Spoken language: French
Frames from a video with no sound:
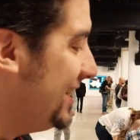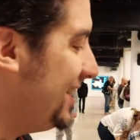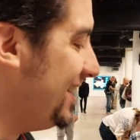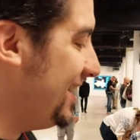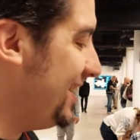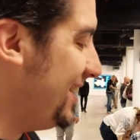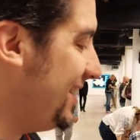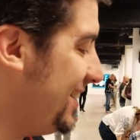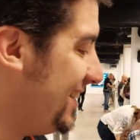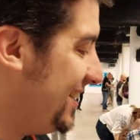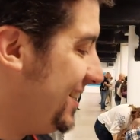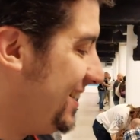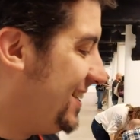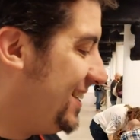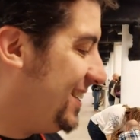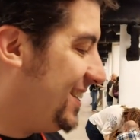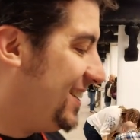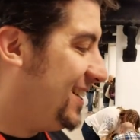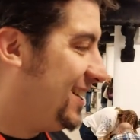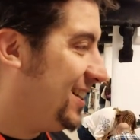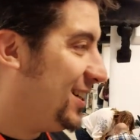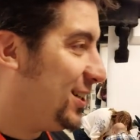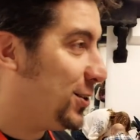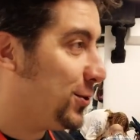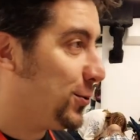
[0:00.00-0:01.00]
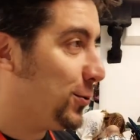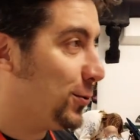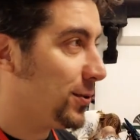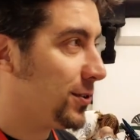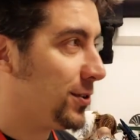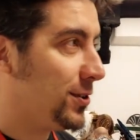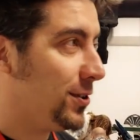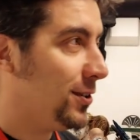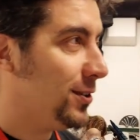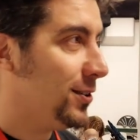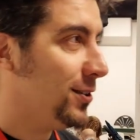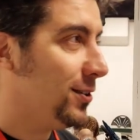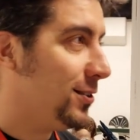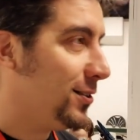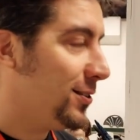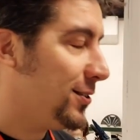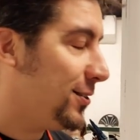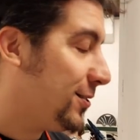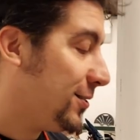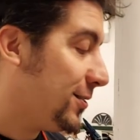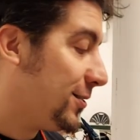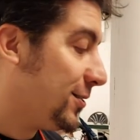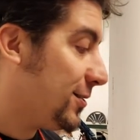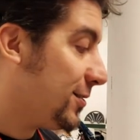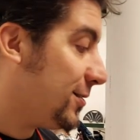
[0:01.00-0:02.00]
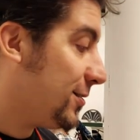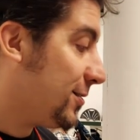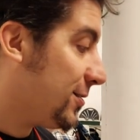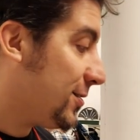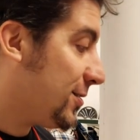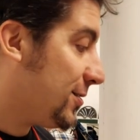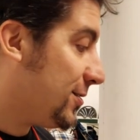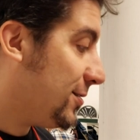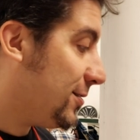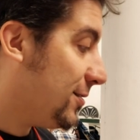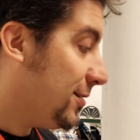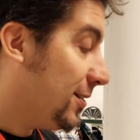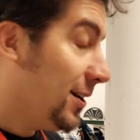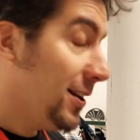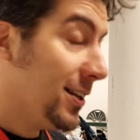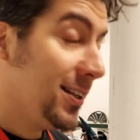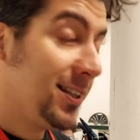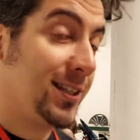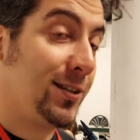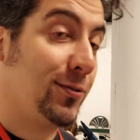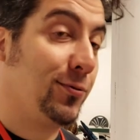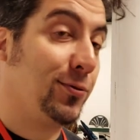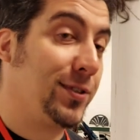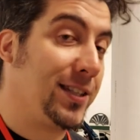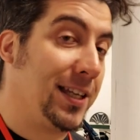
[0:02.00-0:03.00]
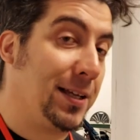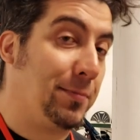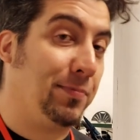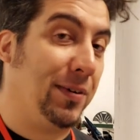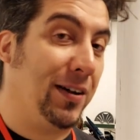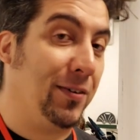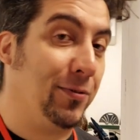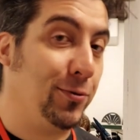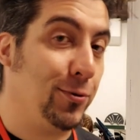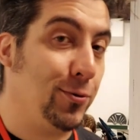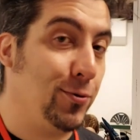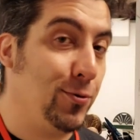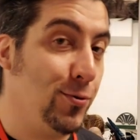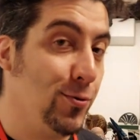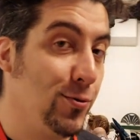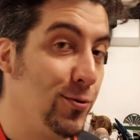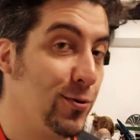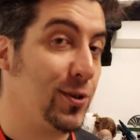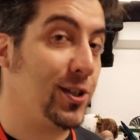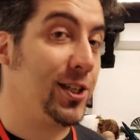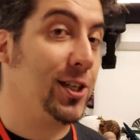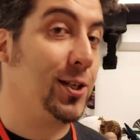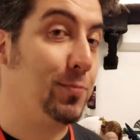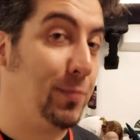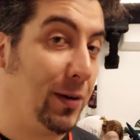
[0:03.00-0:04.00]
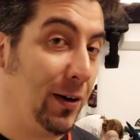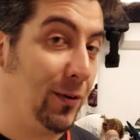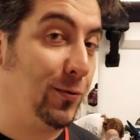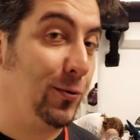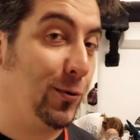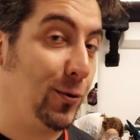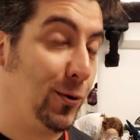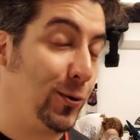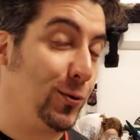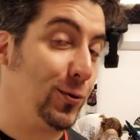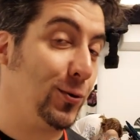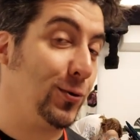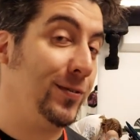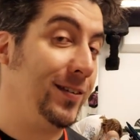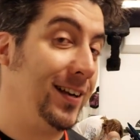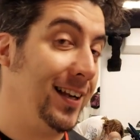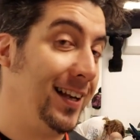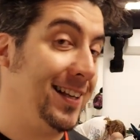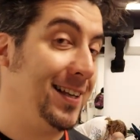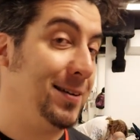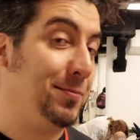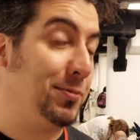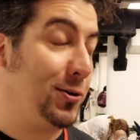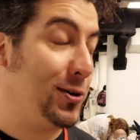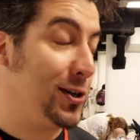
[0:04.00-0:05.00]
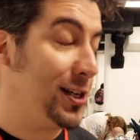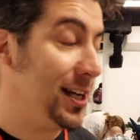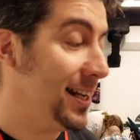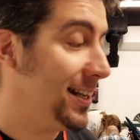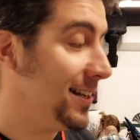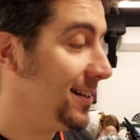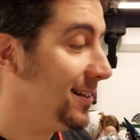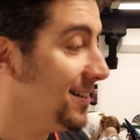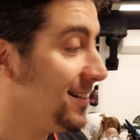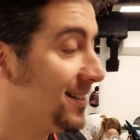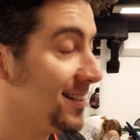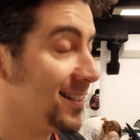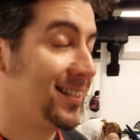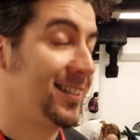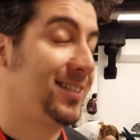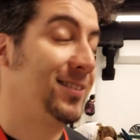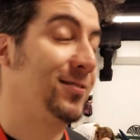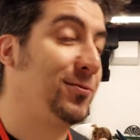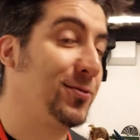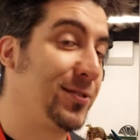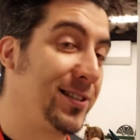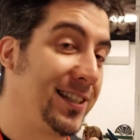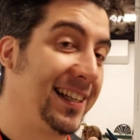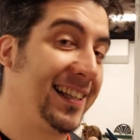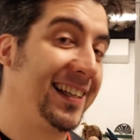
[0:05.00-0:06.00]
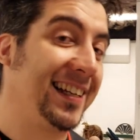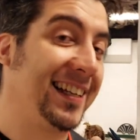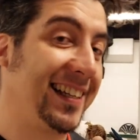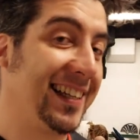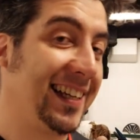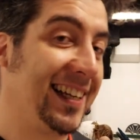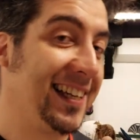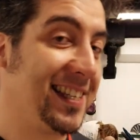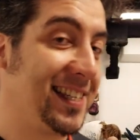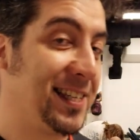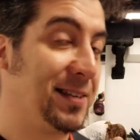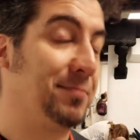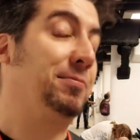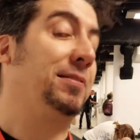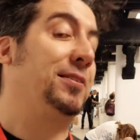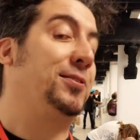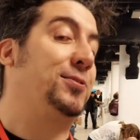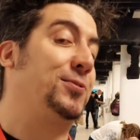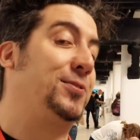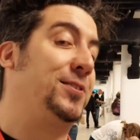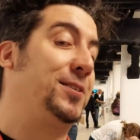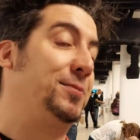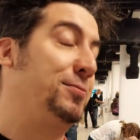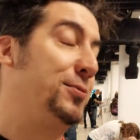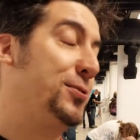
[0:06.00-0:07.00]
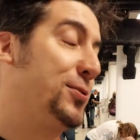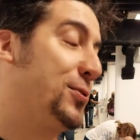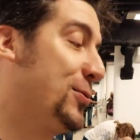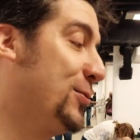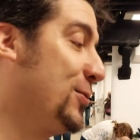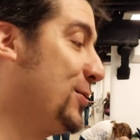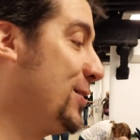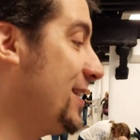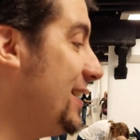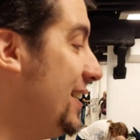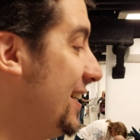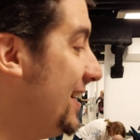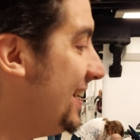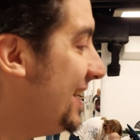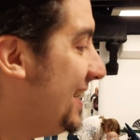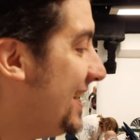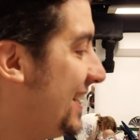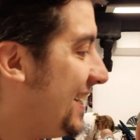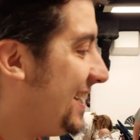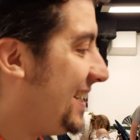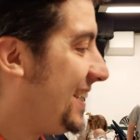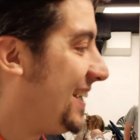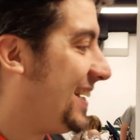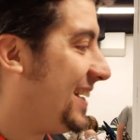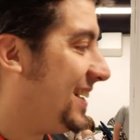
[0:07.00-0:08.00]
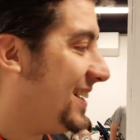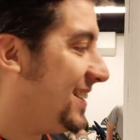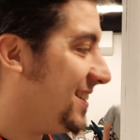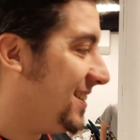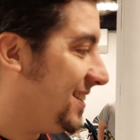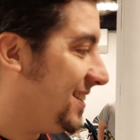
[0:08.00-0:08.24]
Euh, donc, euh, si vous n'êtes pas venu, j'espère vous retrouver l'année prochaine, si vous êtes intéressé par ce type de choses. Et